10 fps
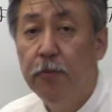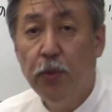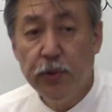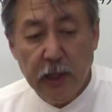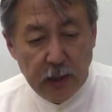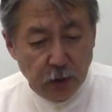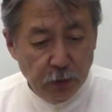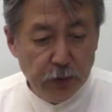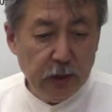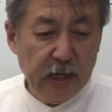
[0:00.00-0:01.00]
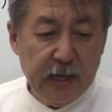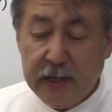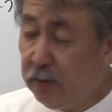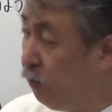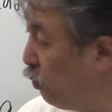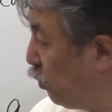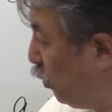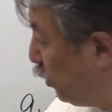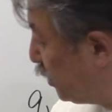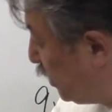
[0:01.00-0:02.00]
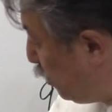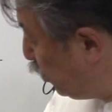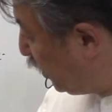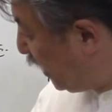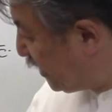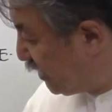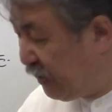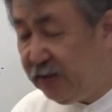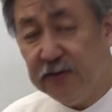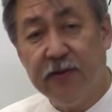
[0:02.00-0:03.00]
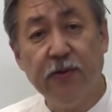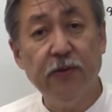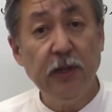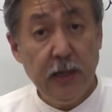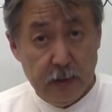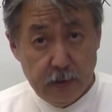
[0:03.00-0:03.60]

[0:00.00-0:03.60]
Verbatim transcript: 問題4でここを全部出し切るってことね